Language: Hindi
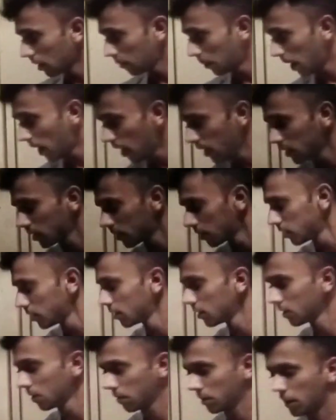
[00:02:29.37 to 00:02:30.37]
उसके
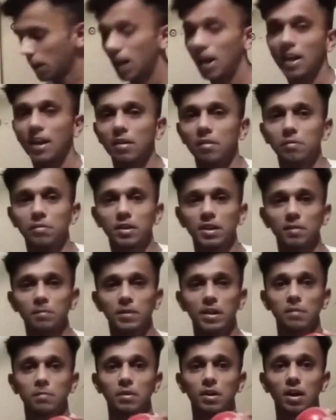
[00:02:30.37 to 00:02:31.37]
बाद क्या है
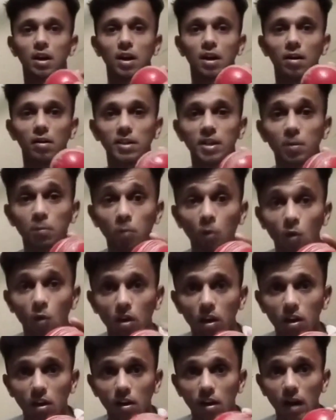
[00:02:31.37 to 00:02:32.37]
विकेट में हाँ ये
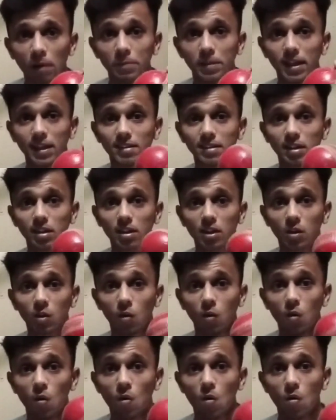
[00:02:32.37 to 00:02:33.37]
बॉल आप देख
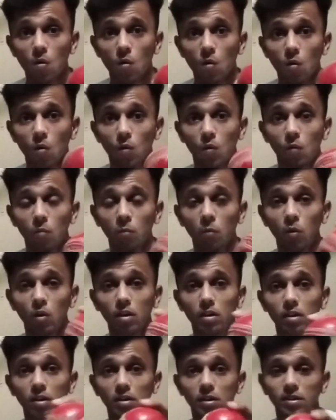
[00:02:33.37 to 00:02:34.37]
सकते हो
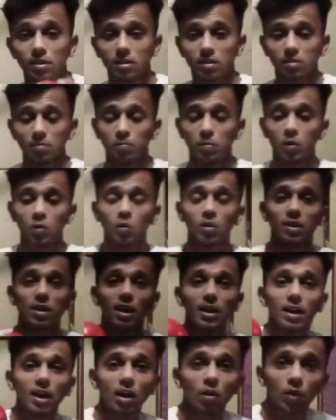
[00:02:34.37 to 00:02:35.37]
बॉल
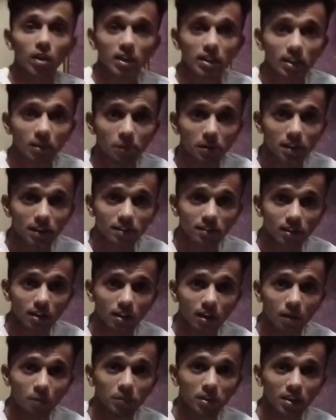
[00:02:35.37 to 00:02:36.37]
बिल्कुल खेला हुआ नहीं है
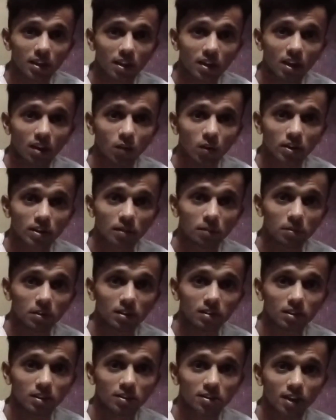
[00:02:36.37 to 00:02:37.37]
मैंने इससे कम ही खेला हुआ है
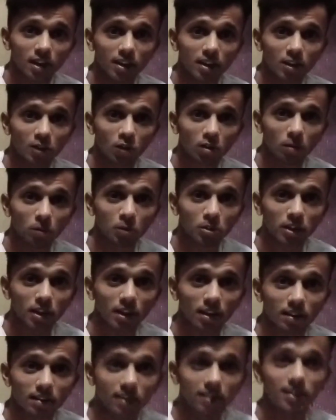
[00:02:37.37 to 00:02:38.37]
तभी इसकी शाइनिंग थोड़ी
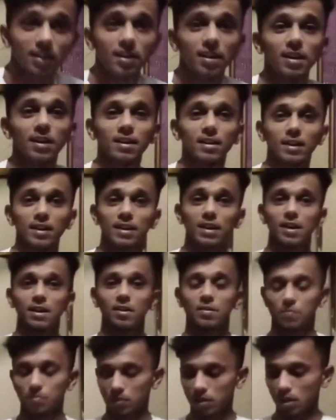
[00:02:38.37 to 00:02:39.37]
बहुत ये कर रही है
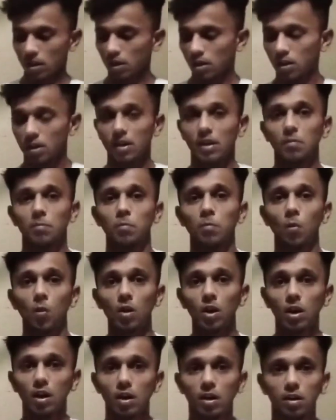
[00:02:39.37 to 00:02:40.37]
ठीक है
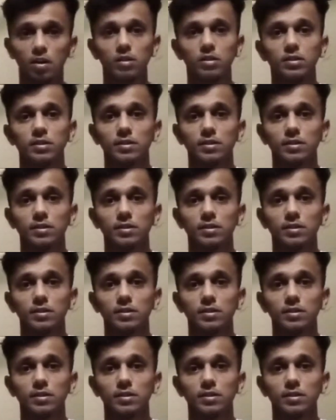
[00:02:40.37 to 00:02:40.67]
बॉल